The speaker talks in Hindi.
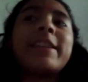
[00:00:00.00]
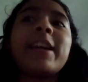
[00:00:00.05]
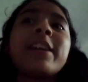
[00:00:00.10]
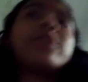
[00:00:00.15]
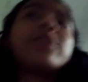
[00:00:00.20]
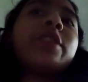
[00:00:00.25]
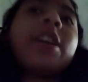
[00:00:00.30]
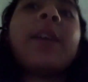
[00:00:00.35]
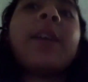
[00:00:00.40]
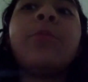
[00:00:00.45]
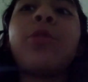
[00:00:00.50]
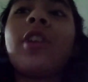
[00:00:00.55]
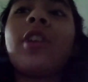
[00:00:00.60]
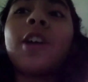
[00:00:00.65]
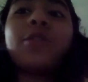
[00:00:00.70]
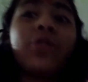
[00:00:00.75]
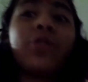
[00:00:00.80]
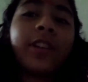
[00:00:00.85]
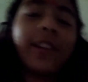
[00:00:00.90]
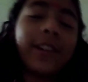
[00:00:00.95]
हैं क्योंकि हम लोग आ
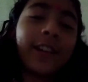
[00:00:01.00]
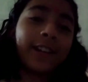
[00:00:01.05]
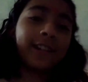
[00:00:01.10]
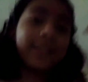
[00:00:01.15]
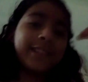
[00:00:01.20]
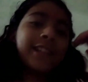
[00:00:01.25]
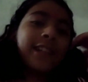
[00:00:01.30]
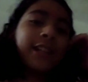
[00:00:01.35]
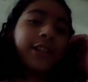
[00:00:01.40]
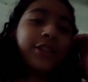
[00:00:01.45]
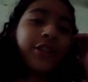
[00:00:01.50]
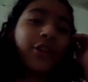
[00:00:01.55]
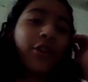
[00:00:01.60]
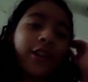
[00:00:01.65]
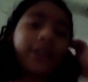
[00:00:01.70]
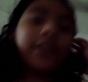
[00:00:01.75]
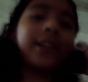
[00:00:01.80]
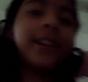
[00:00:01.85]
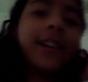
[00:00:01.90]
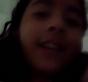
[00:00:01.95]
चुके हैं घर से नीचे और
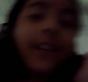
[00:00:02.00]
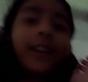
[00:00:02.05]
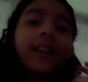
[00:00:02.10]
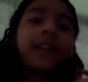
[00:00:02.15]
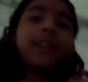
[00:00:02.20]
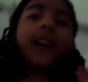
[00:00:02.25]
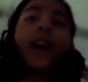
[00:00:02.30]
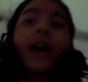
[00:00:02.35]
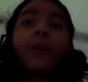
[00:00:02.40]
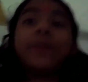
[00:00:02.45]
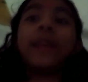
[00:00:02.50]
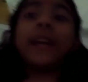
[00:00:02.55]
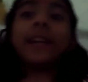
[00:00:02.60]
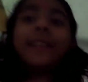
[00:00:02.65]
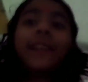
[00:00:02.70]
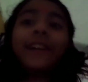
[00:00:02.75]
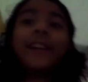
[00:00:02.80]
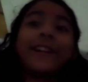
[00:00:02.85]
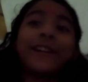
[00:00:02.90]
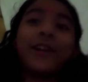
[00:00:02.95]
अब
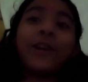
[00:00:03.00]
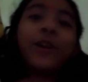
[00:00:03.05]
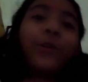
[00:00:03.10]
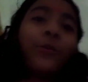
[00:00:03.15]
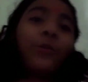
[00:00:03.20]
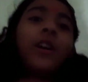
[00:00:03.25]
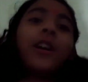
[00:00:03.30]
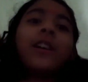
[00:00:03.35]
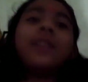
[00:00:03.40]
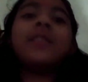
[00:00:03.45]
देखते हैं क्या क्या होगा